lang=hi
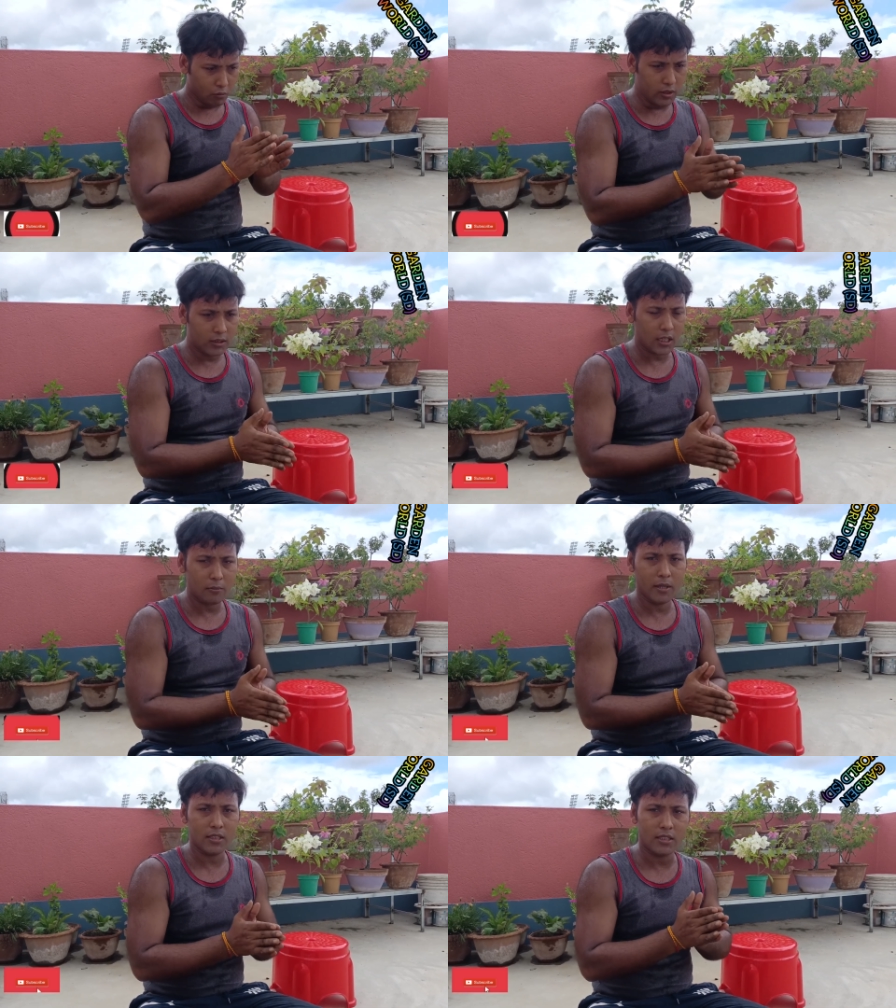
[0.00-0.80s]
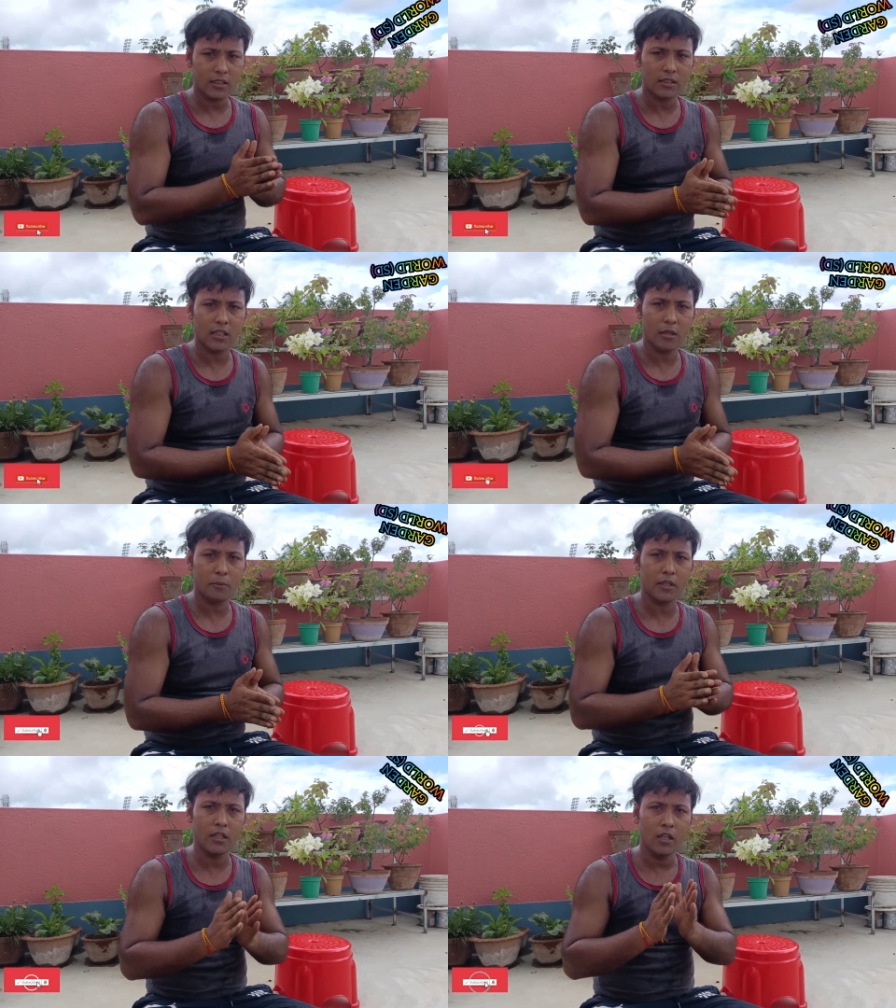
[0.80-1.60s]
विंटर में जितने
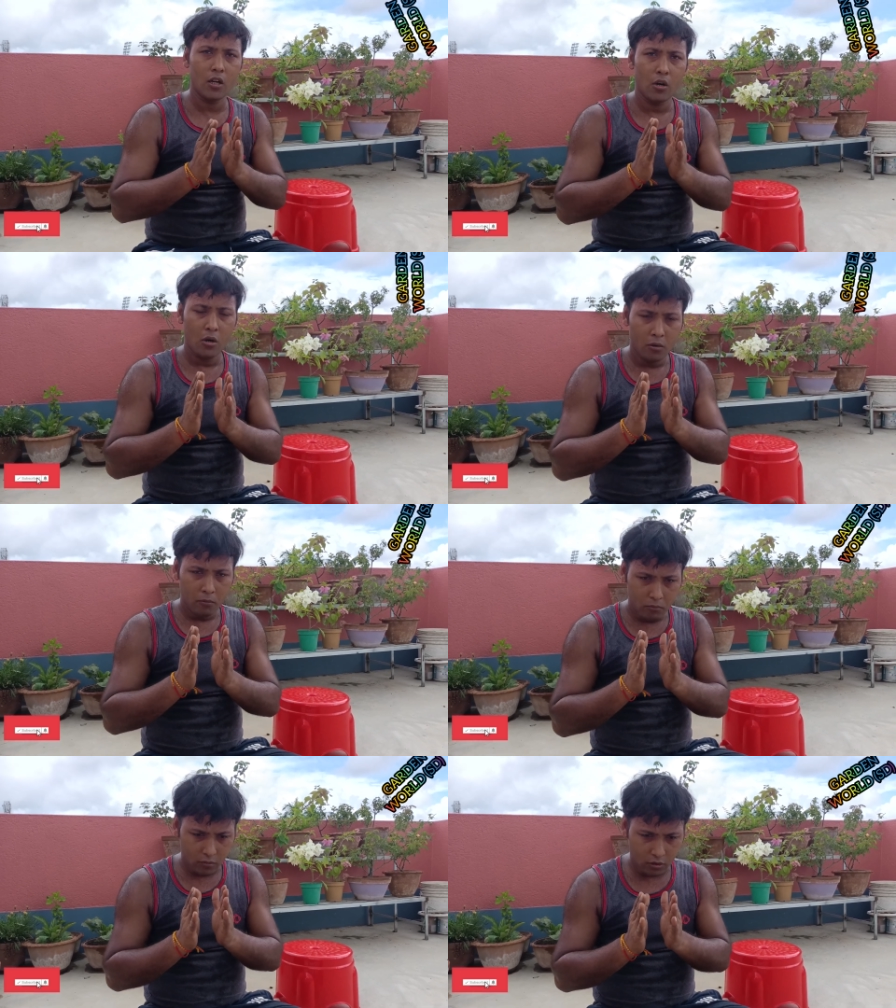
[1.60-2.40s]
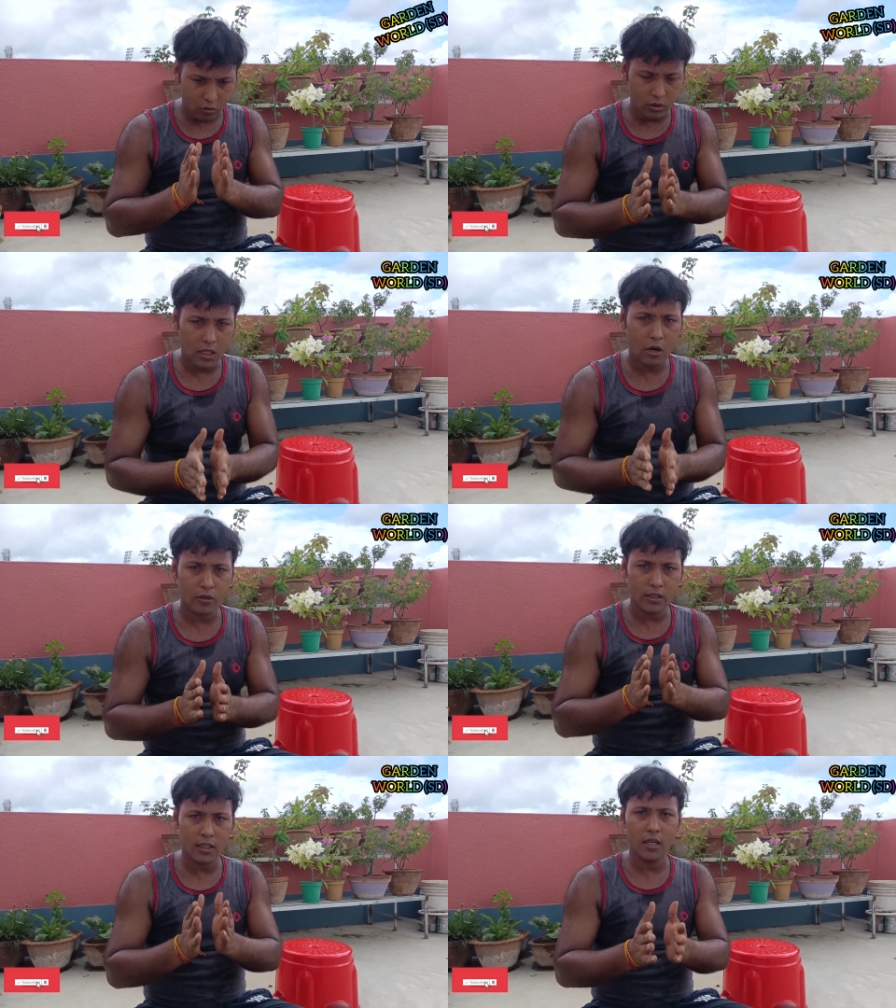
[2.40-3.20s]
भी
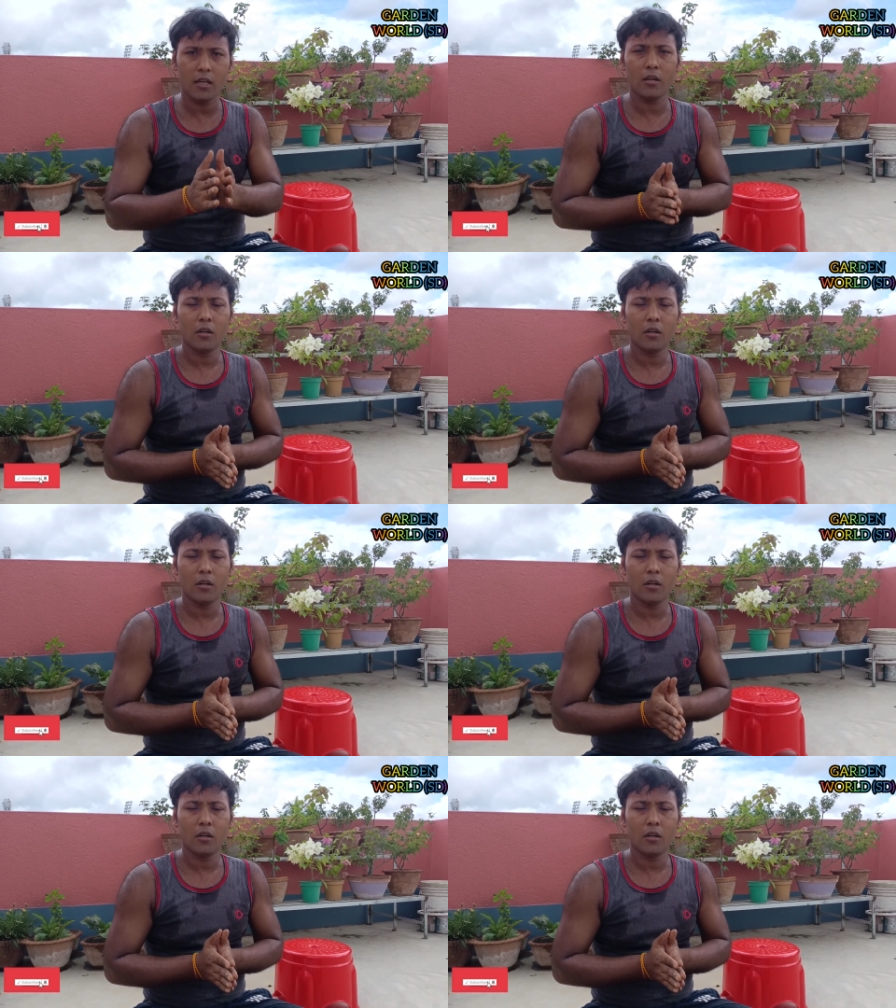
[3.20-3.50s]
गुलदावरी के